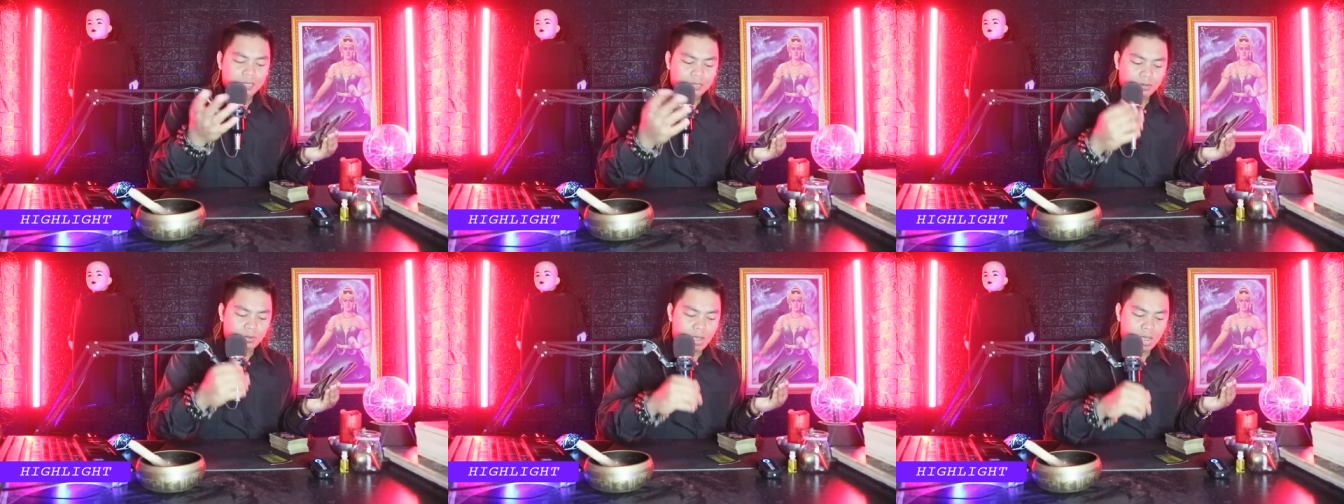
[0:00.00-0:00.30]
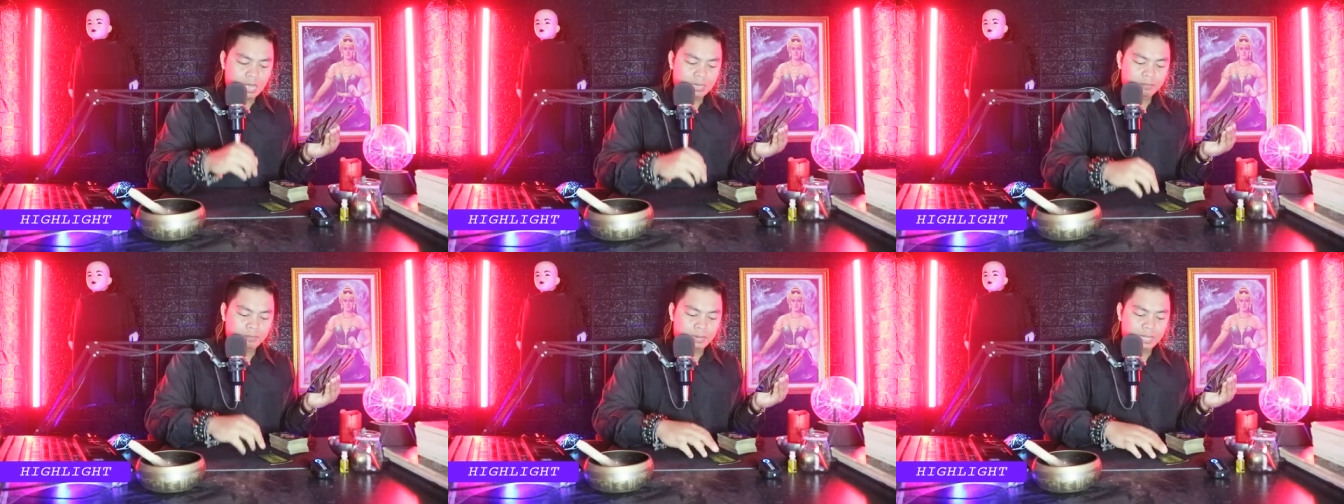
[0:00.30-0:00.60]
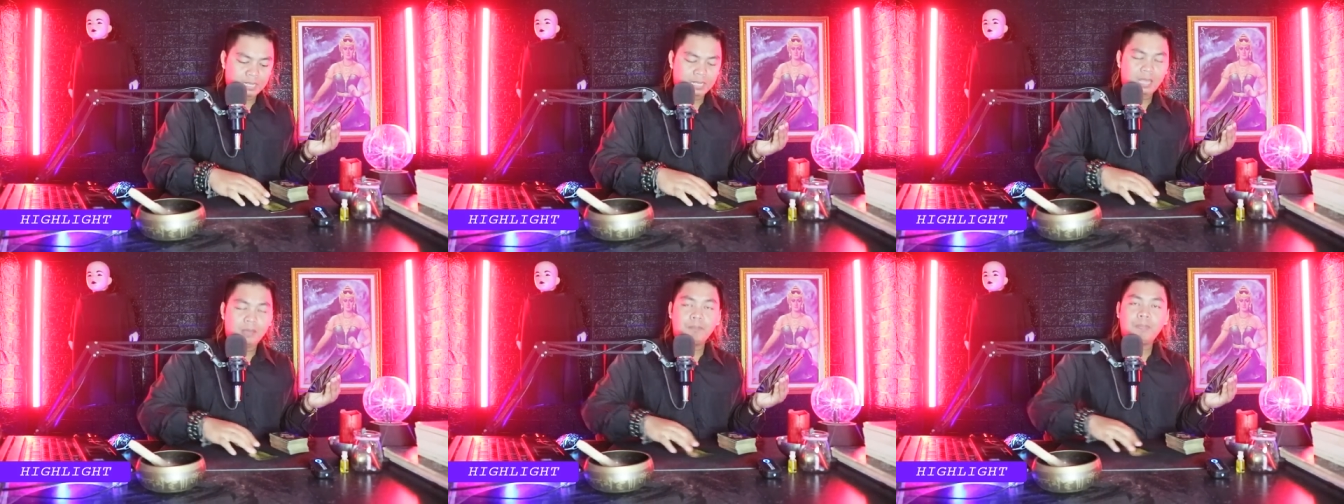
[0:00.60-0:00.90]
Doakan
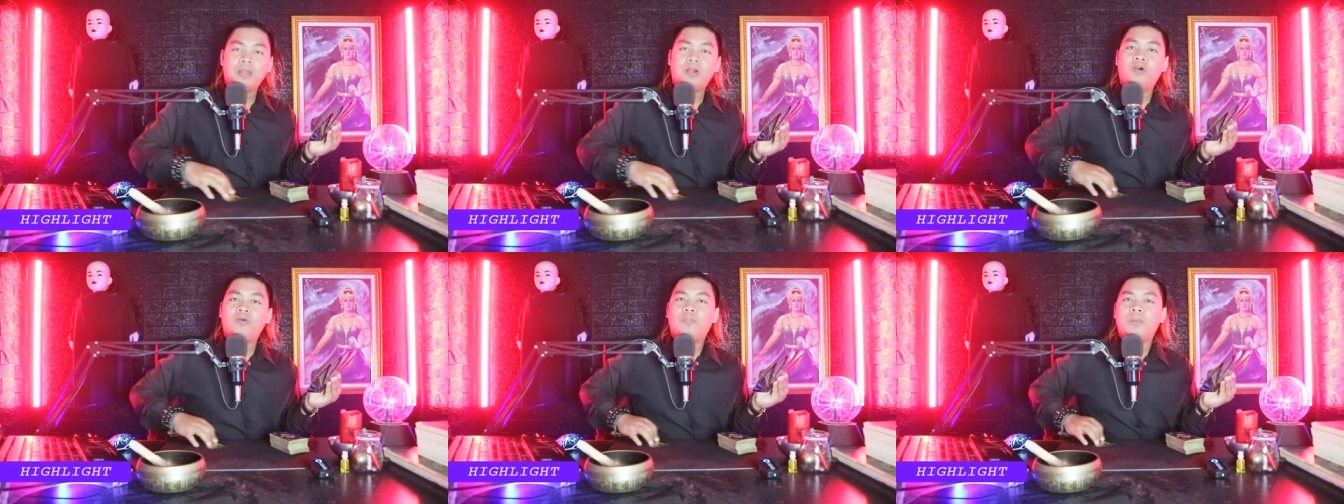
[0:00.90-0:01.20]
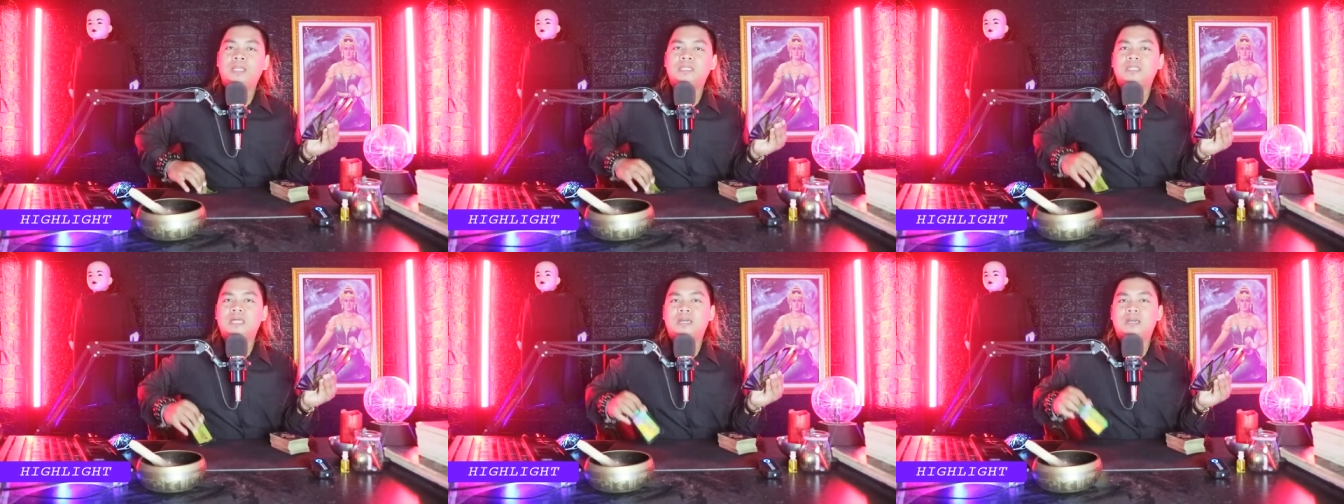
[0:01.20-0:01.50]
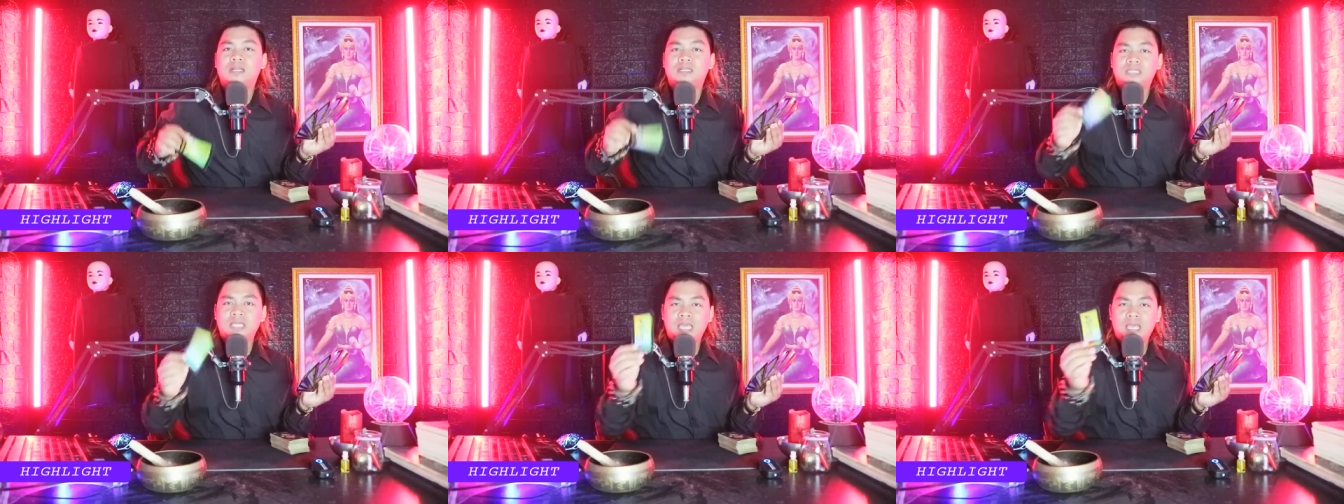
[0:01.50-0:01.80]
mereka pack open
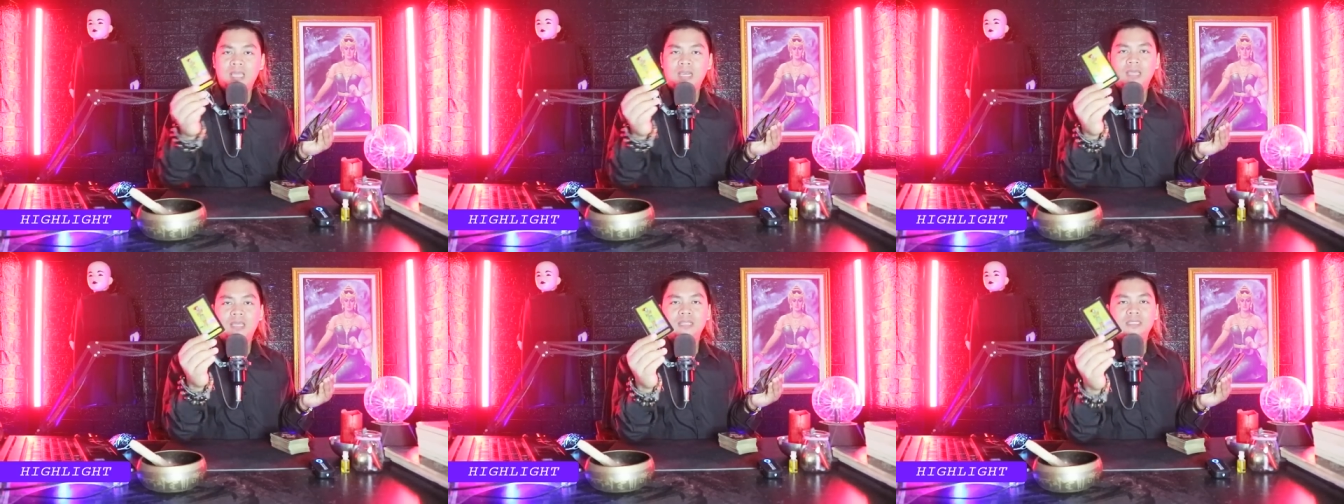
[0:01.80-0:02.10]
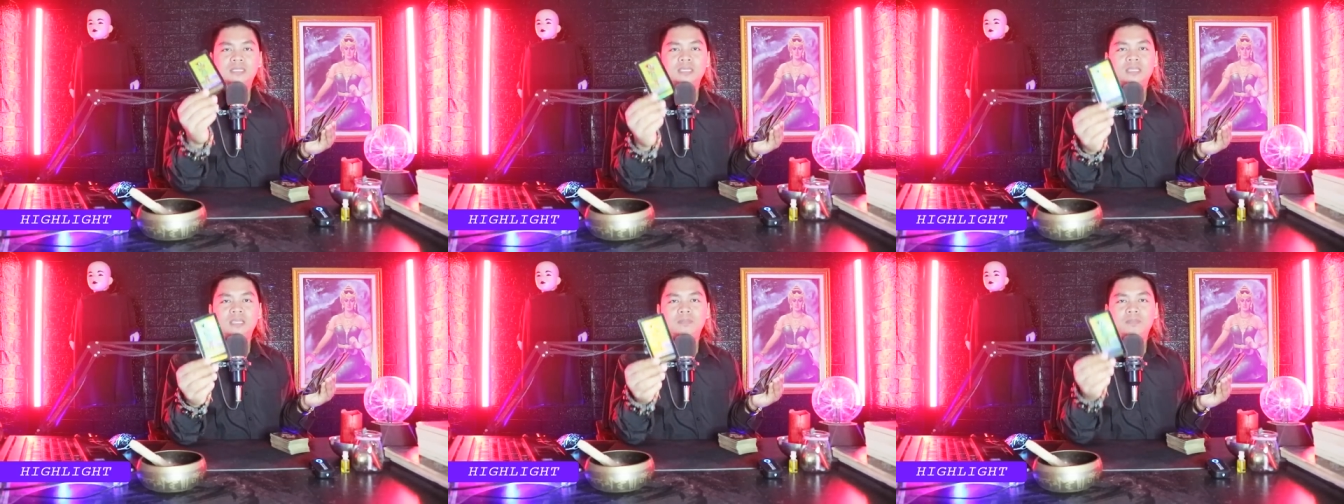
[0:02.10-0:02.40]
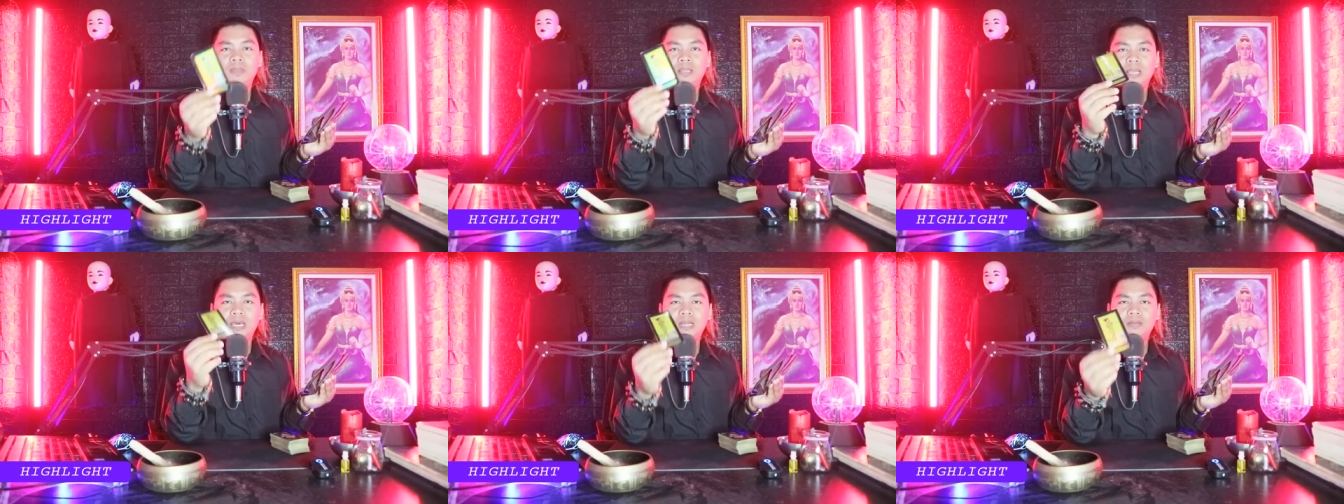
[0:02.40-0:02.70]
tanggal. Saya lihat di sini
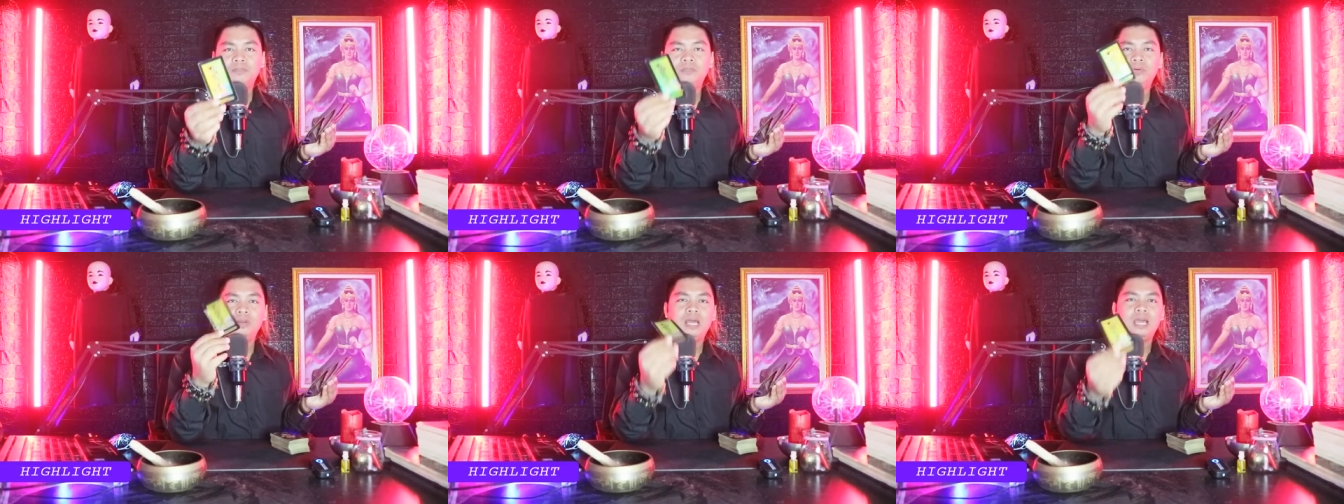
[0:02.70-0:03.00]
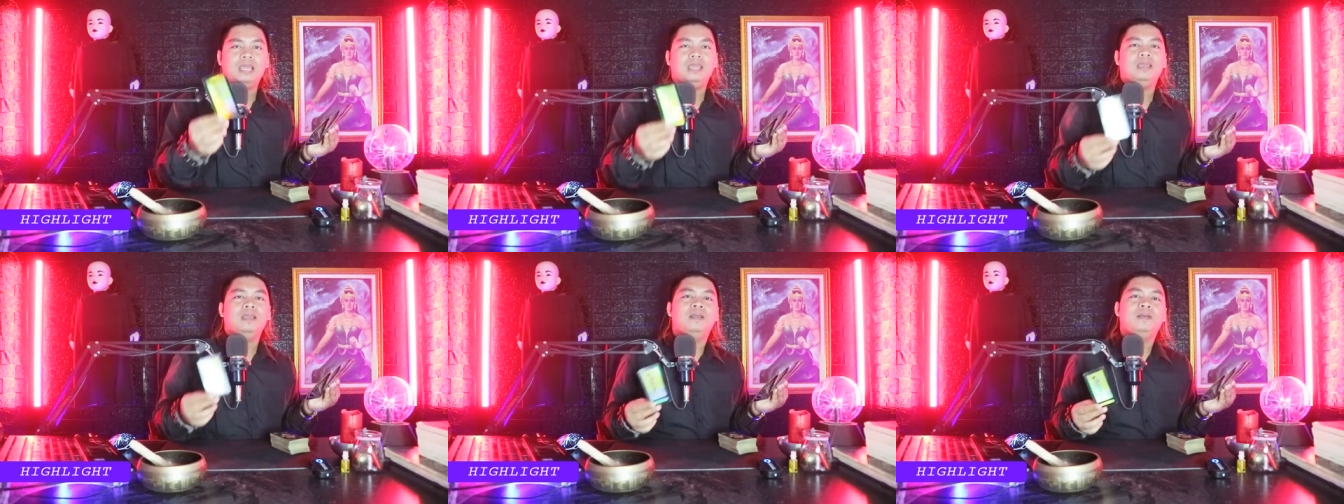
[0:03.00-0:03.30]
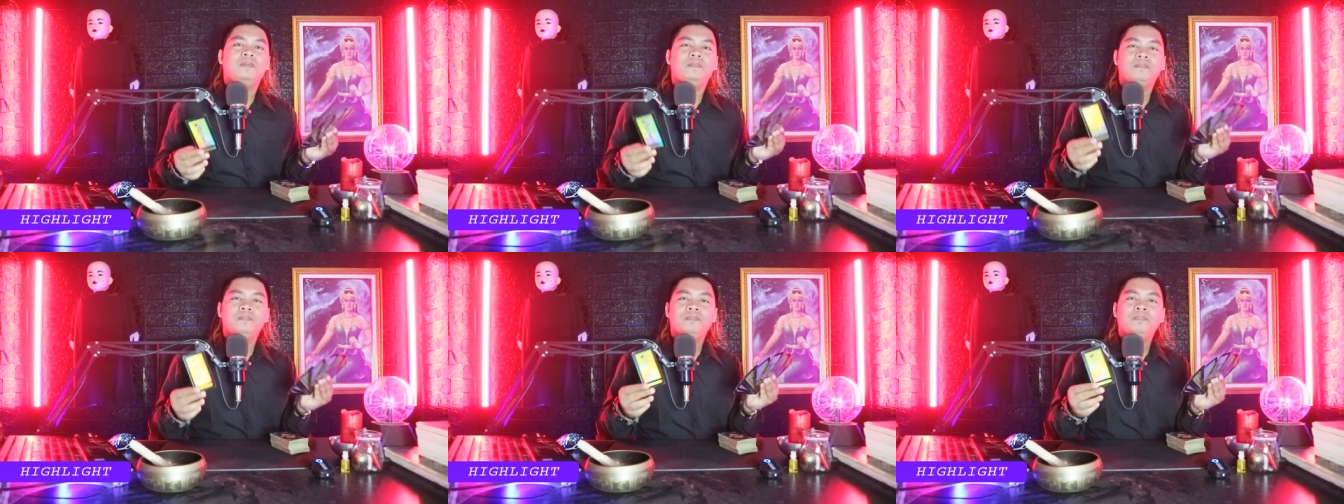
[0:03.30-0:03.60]
Bilar mulai